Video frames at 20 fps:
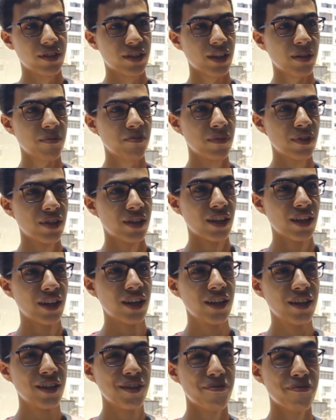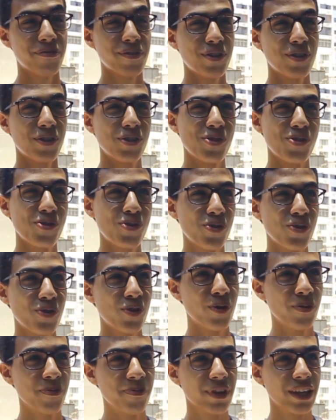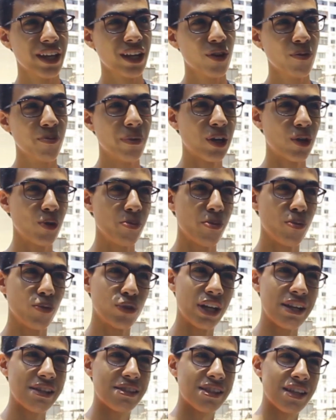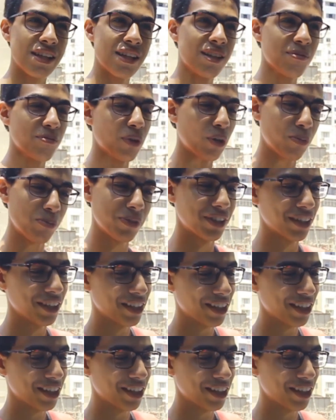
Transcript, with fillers: كم من اهلي في اليوم يعني هم كانوا بيبقوا دارسين باخد 200